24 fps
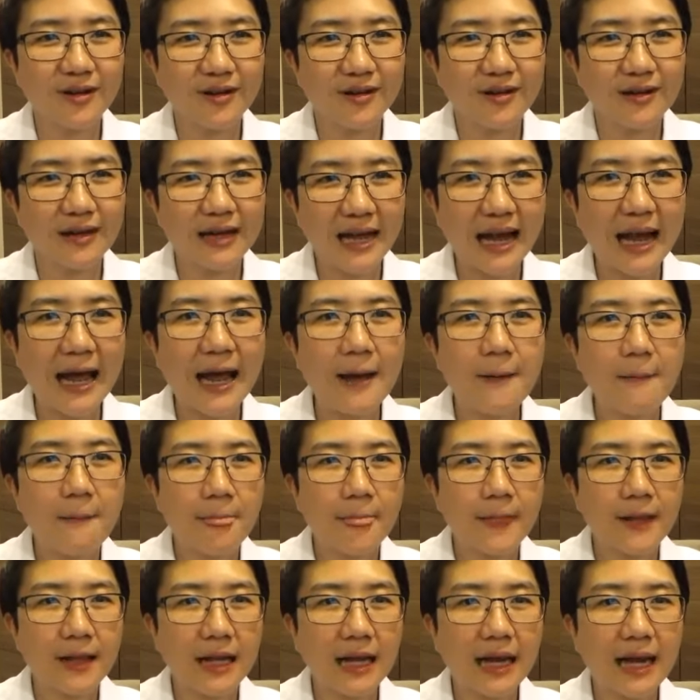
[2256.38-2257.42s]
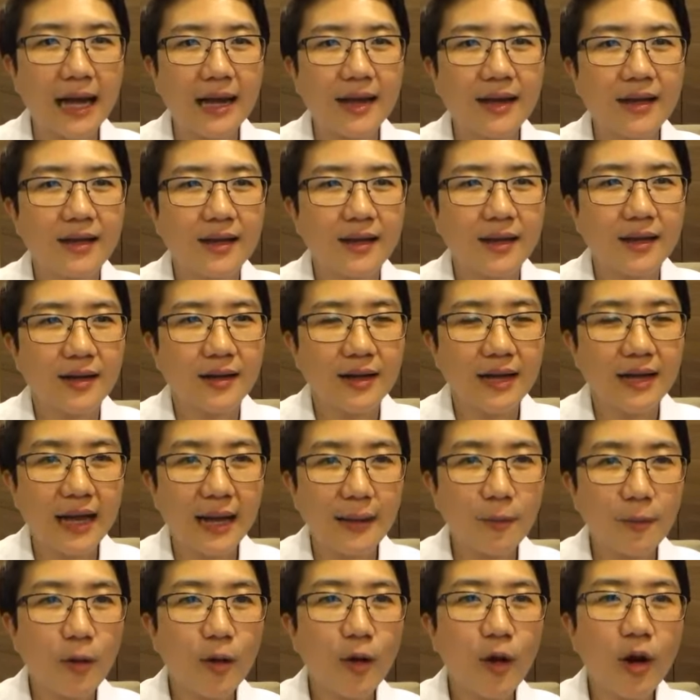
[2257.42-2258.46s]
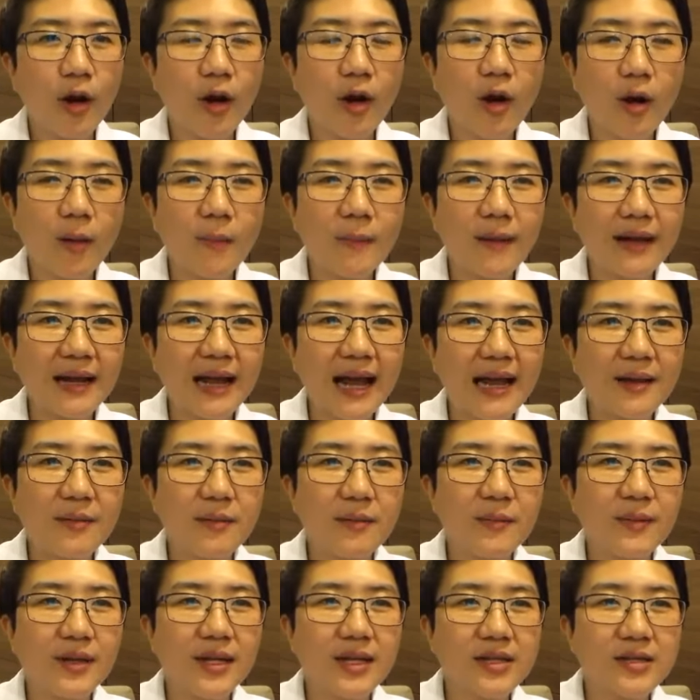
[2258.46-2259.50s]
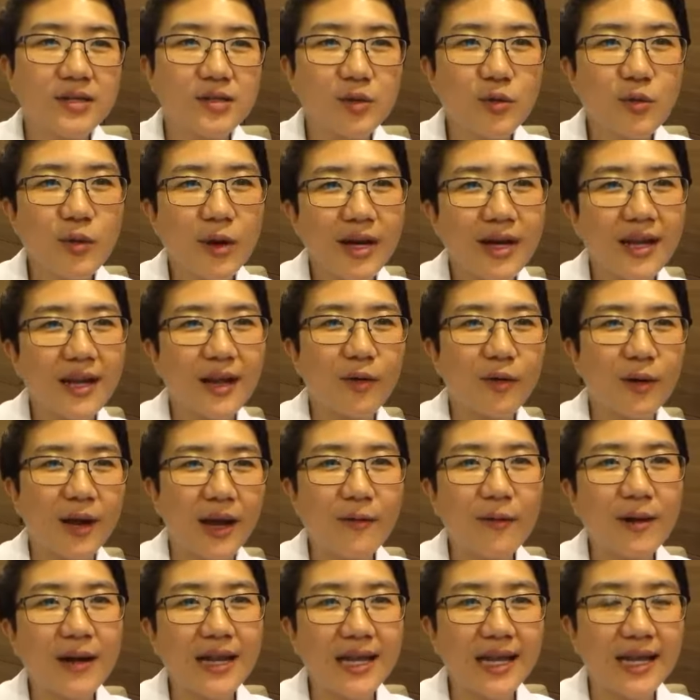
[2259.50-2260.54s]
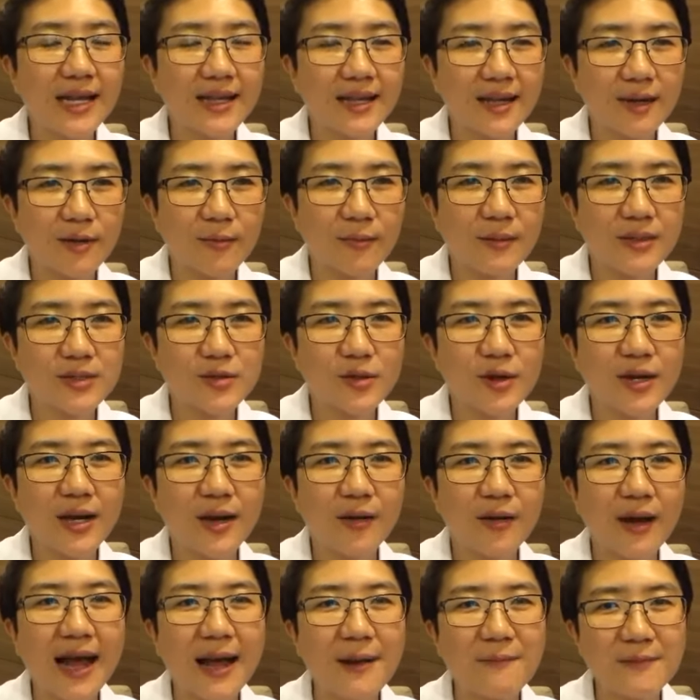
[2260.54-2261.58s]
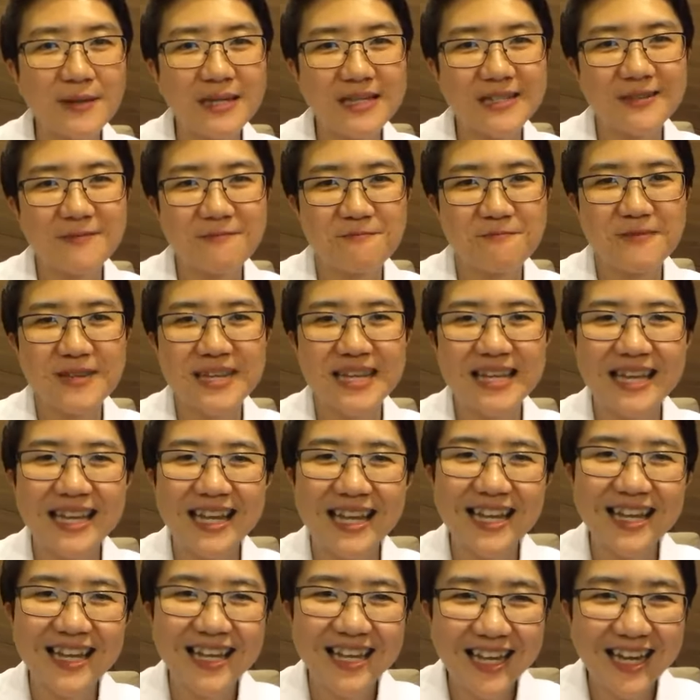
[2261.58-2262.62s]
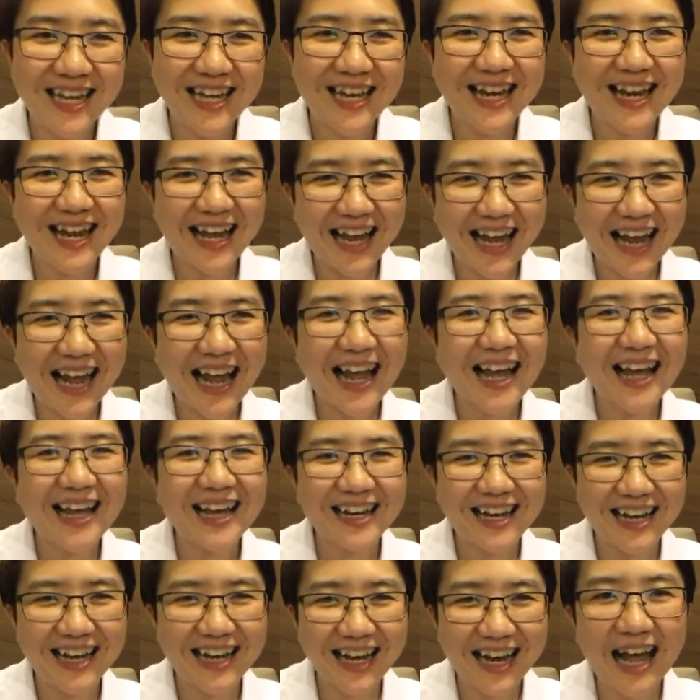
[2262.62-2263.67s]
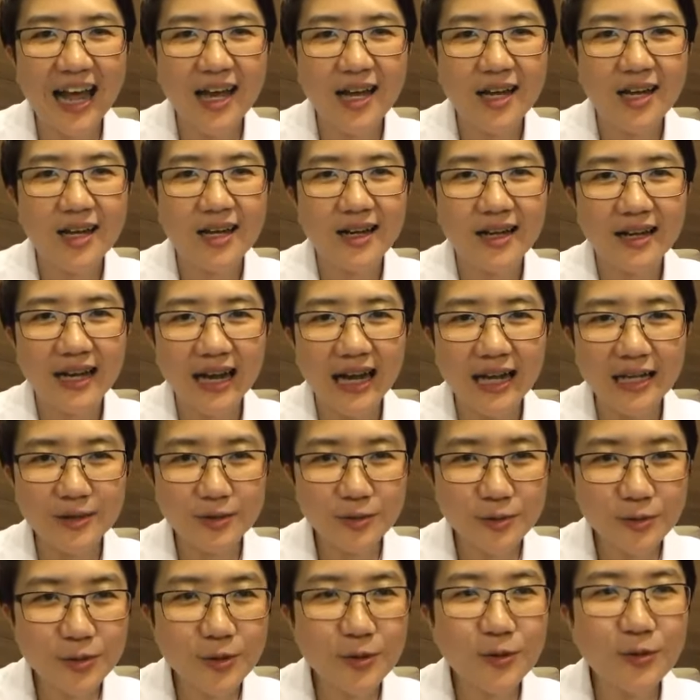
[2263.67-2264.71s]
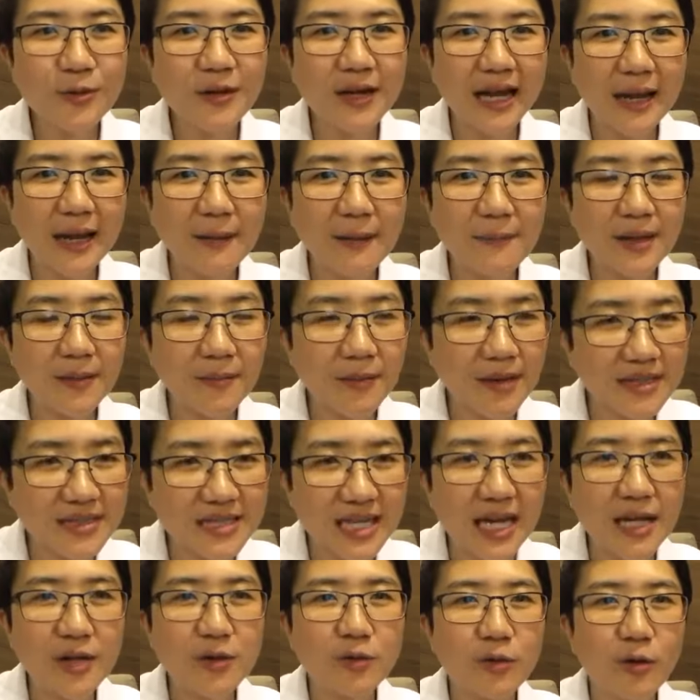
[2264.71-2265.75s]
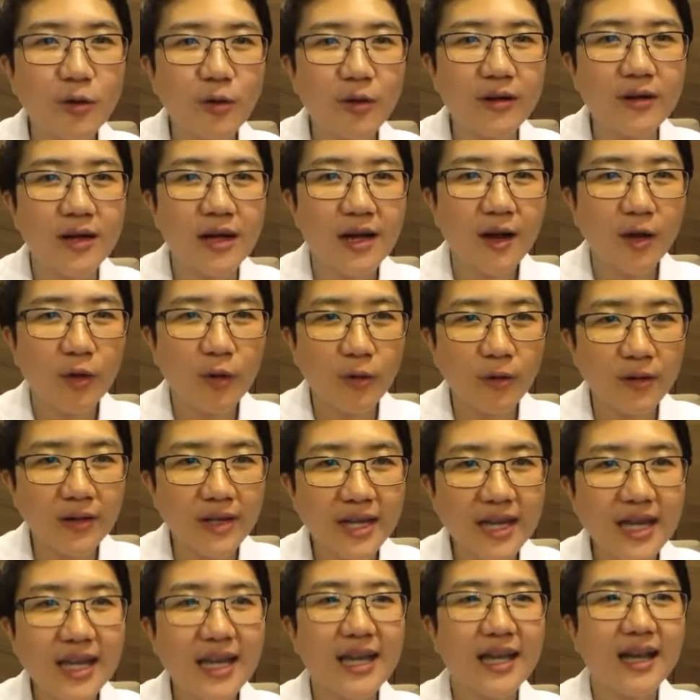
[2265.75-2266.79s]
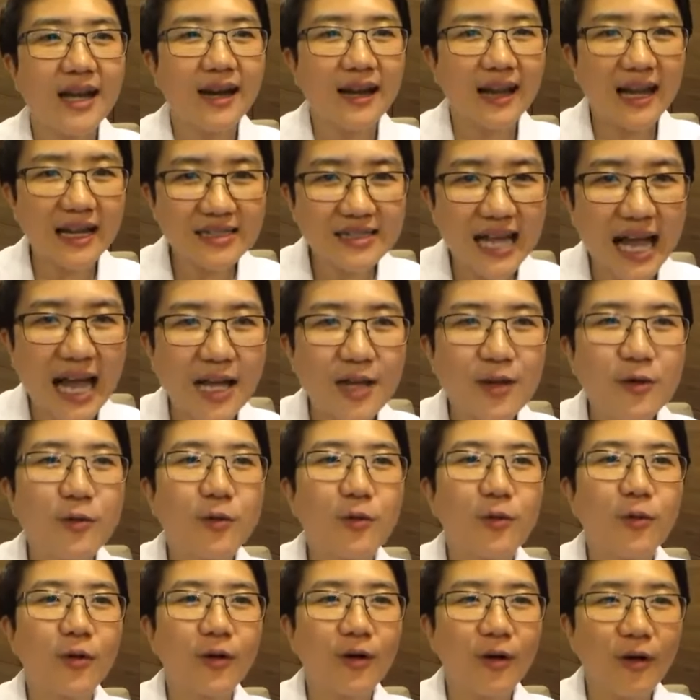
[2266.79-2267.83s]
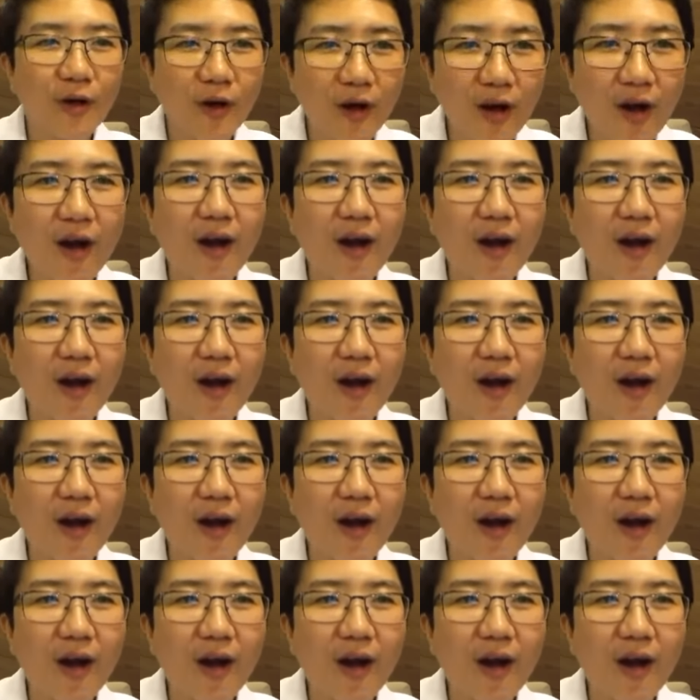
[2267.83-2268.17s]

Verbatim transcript: นะคะนะคะนะคะ เพราะของออกกำลังกายมันไม่ได้ช่วยเราแค่วันนี้ แต่เรามันช่วยเรา 5 ปี10ปีเลยนะคะนะคะนะคะสู้ๆนะคะเป็นกำลังใจทุกคนคนที่รักษาอยู่ก็